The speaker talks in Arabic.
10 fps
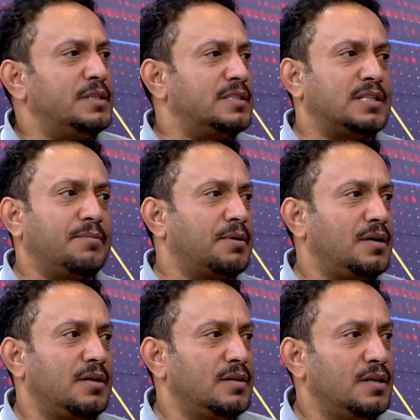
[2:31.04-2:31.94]
السابقة
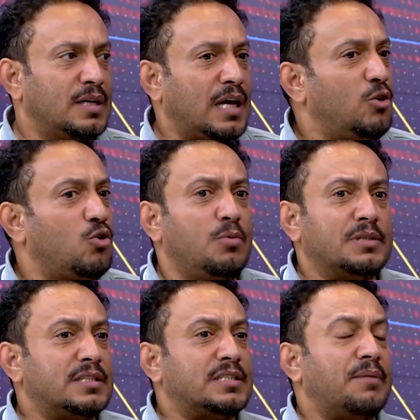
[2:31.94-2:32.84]
كالحكومة
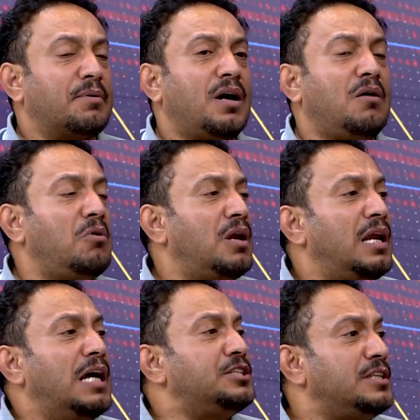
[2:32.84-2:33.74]
السابقة
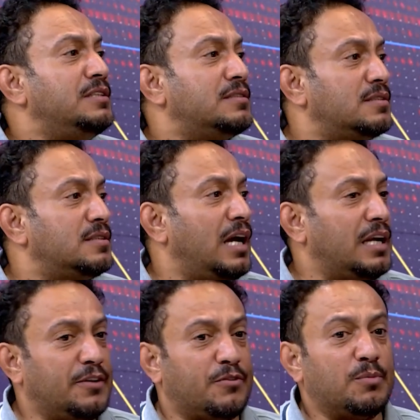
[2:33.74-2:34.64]
ولا جديد
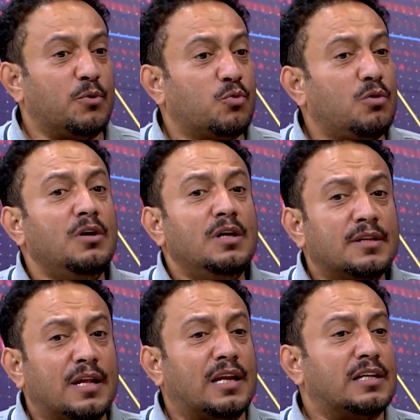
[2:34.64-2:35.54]
يعني في الموضوع
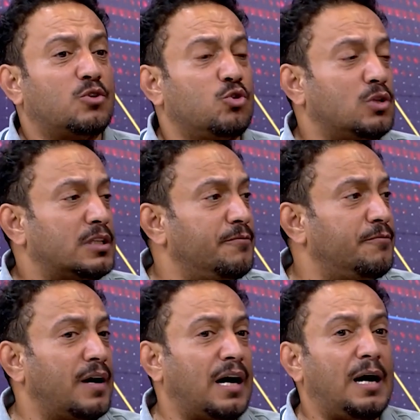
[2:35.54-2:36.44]
ظلت خطة
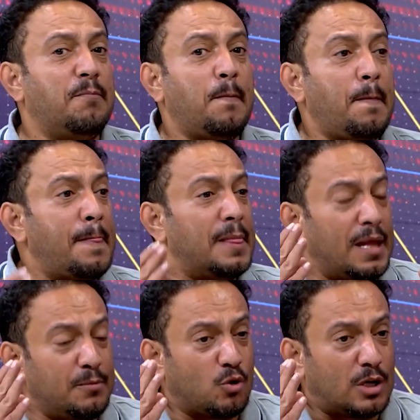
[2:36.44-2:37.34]
إنفاق عام
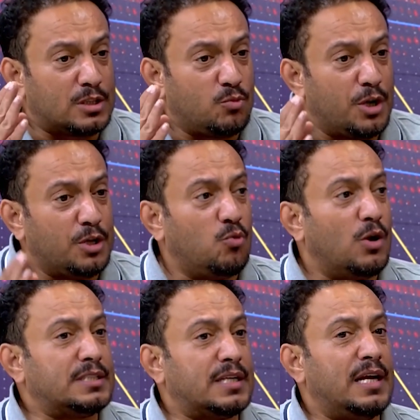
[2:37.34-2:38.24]
لم يقدموا أي
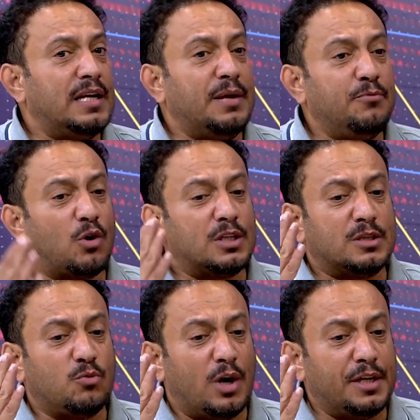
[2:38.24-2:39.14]
موازنة لم
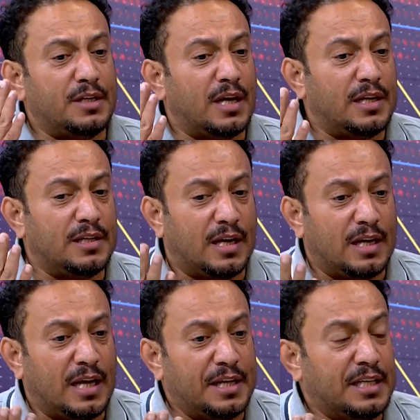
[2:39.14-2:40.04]
يقدموا أي, أي,
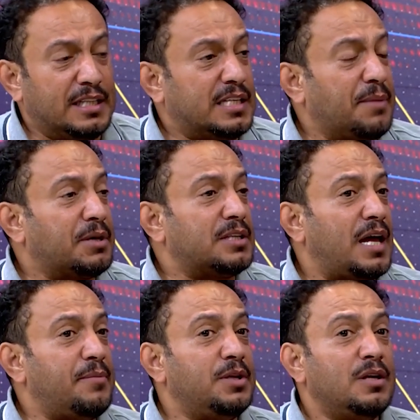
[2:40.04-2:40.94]
أي, أي حساب
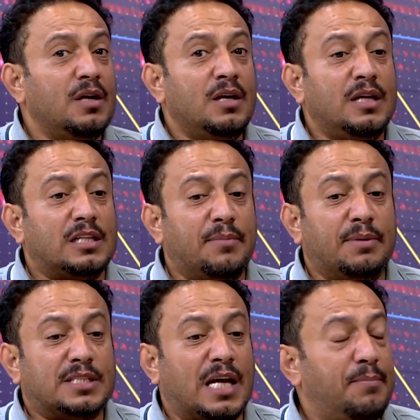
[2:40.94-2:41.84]
ختامي يتم
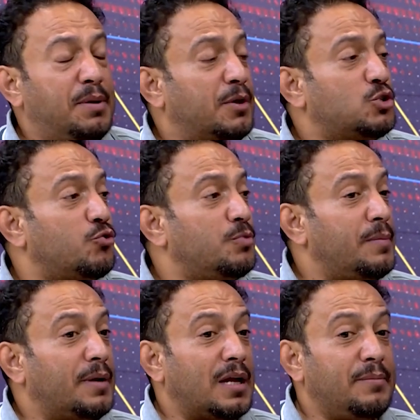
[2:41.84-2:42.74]
السحب المكشوف من
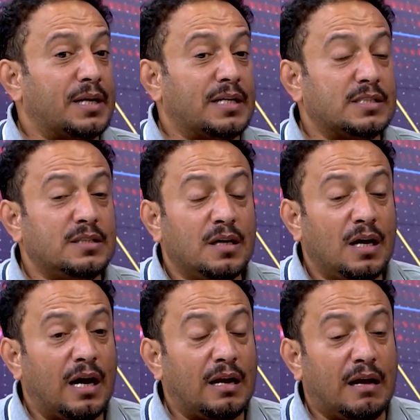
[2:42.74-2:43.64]
البنك المركزي
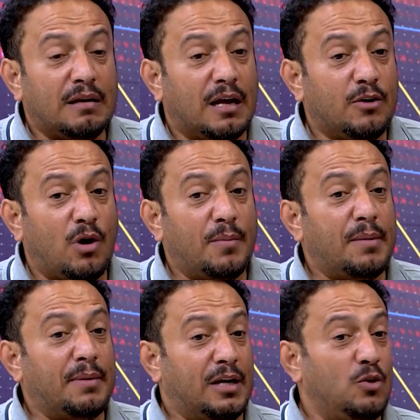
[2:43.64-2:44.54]
الآن نحن
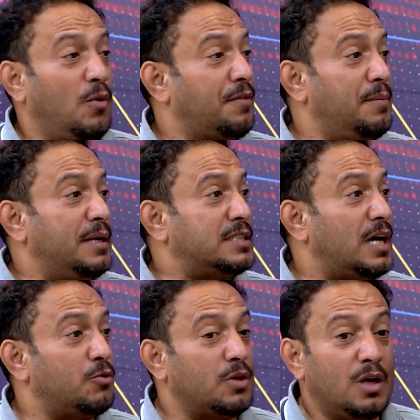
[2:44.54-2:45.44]
أمام يعني وضع
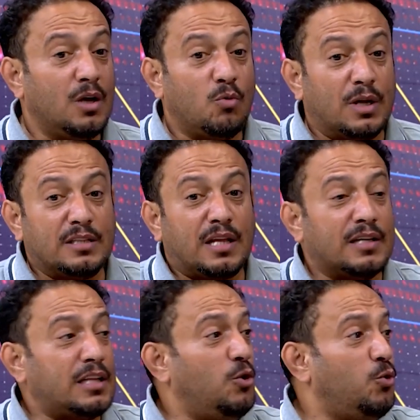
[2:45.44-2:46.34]
مأساوي
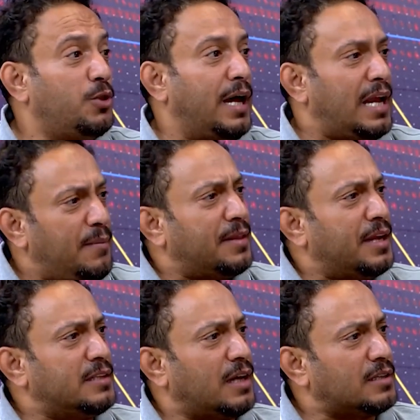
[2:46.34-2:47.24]
وننتقد الحوثي على ماذا
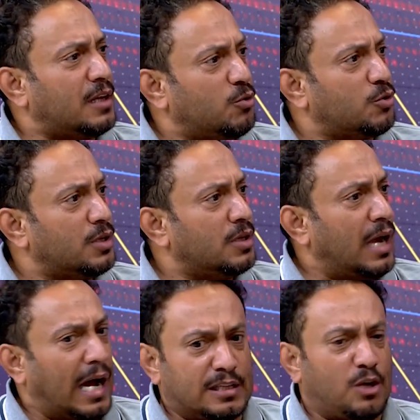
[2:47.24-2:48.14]
ننتقد الحوثي
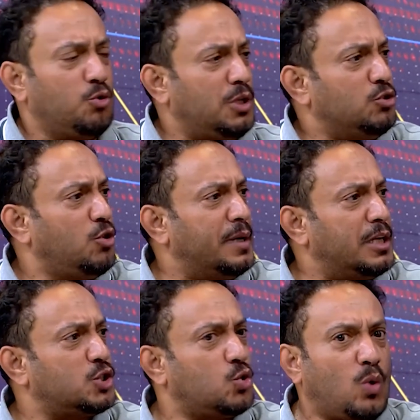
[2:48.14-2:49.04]
عاد الحوثي عنده
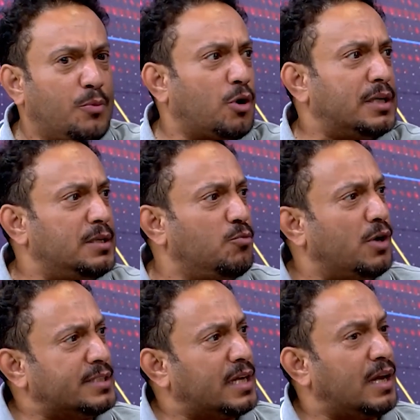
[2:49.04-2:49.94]
مجلس نواب يقدم
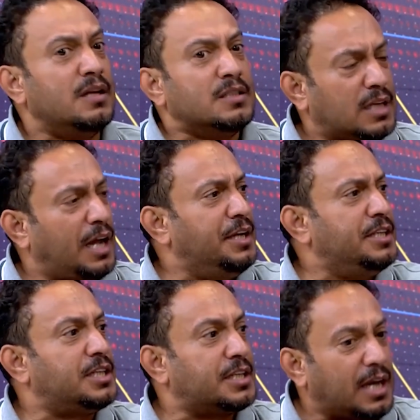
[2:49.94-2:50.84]
موازنة صح أني
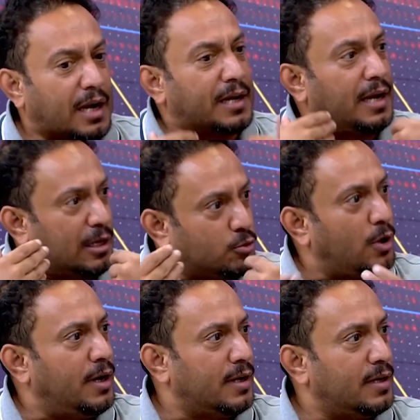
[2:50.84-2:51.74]
سرية لكن
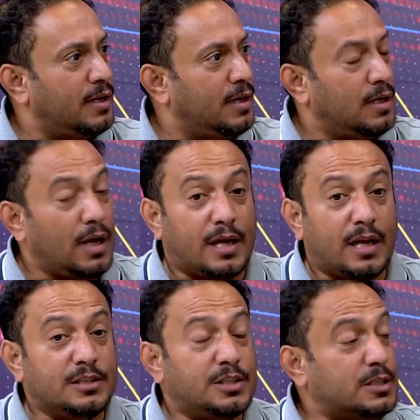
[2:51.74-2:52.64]
ها لكن
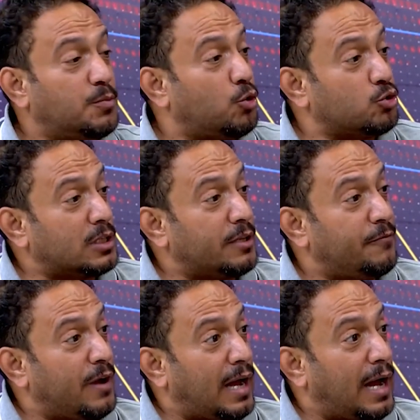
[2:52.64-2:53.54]
أنجاز بخطة
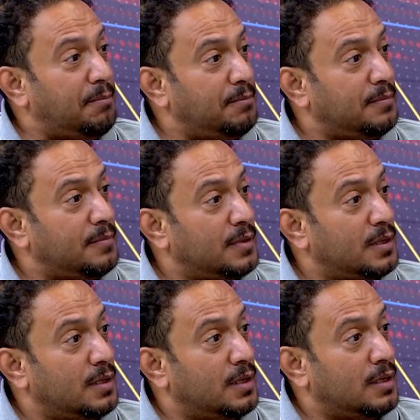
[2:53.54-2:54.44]
إنفاق عام
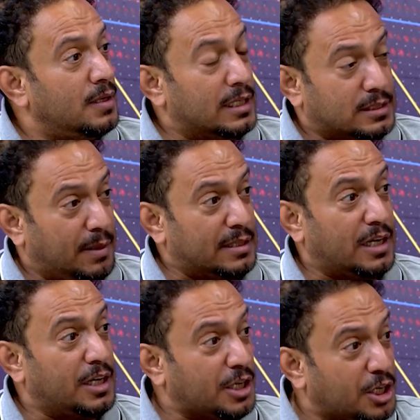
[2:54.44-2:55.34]
يا جماعه
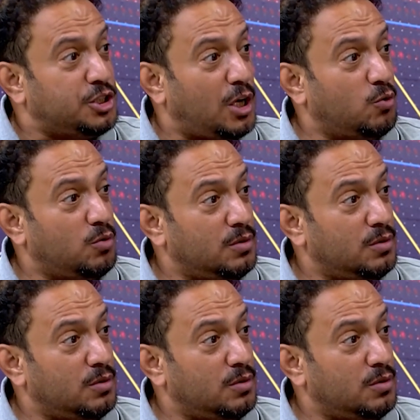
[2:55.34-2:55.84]
الخير اخجلوا